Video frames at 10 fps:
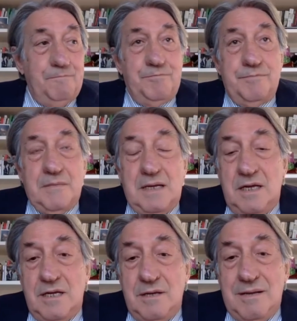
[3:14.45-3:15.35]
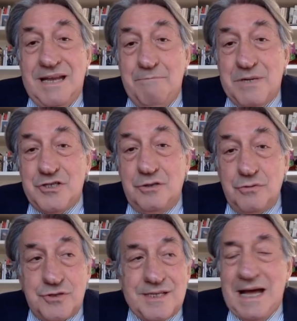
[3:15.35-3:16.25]
Mm, le, le, imprese
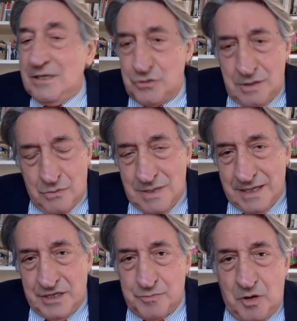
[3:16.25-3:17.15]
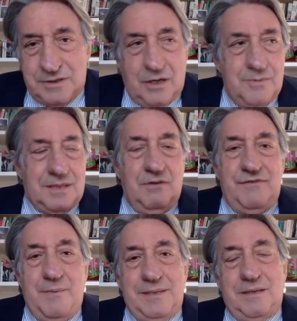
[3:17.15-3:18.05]
industriali, cioè quelle che esportano, perché
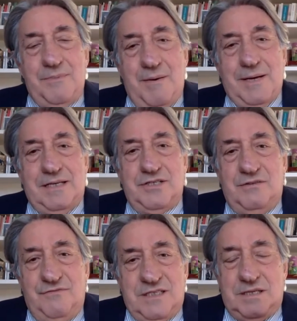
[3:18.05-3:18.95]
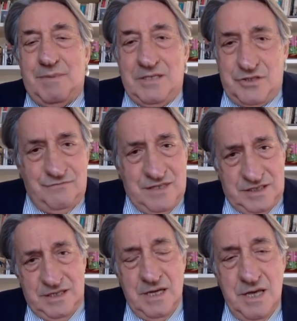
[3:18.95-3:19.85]
ovviamente abbiamo anche i servizi, ma i
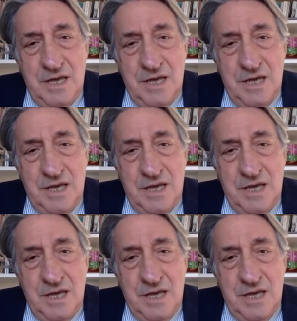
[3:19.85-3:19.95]
servizi